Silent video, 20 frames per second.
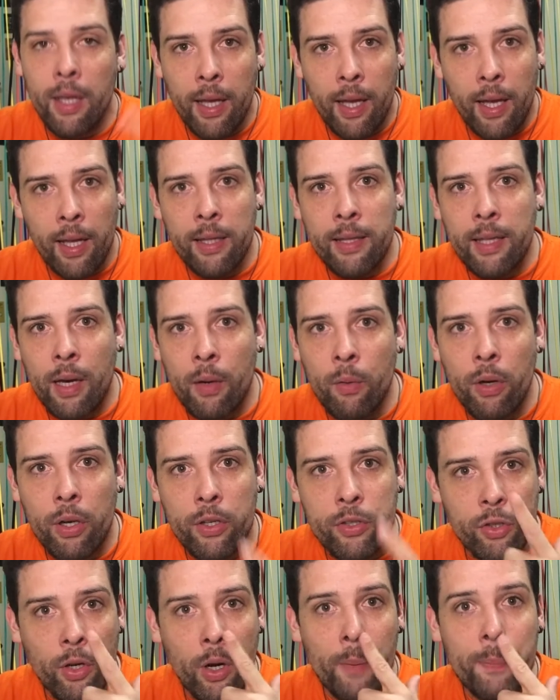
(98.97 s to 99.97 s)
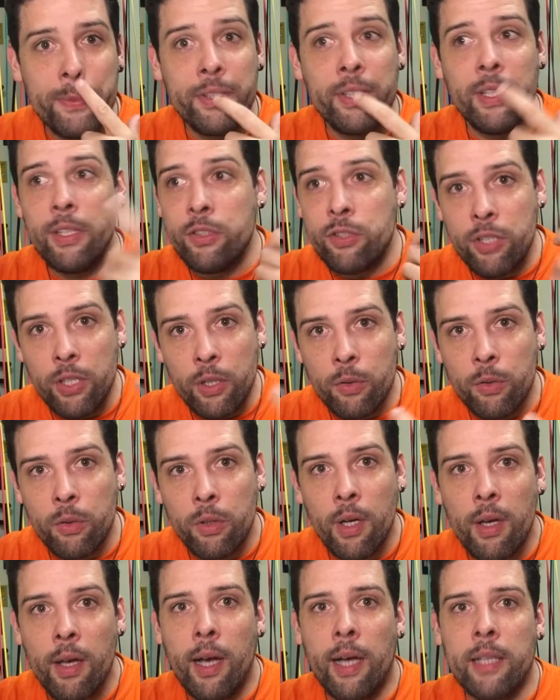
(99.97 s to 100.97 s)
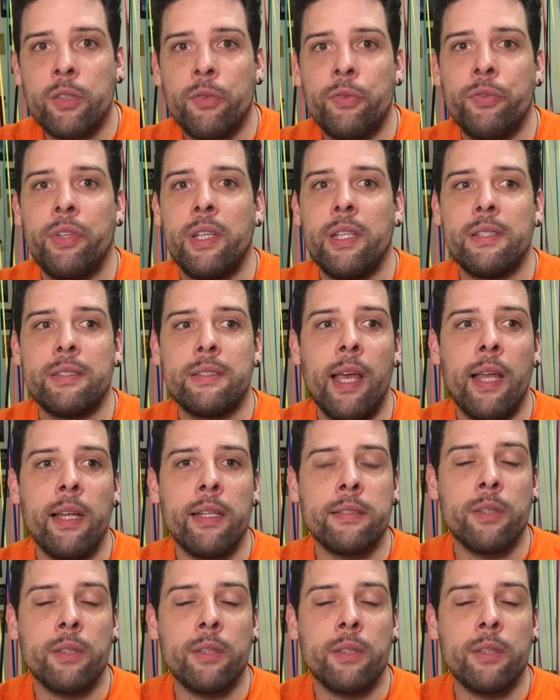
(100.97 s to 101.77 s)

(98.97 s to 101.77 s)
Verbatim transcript: ela dá workshops e indico as oficinas dela,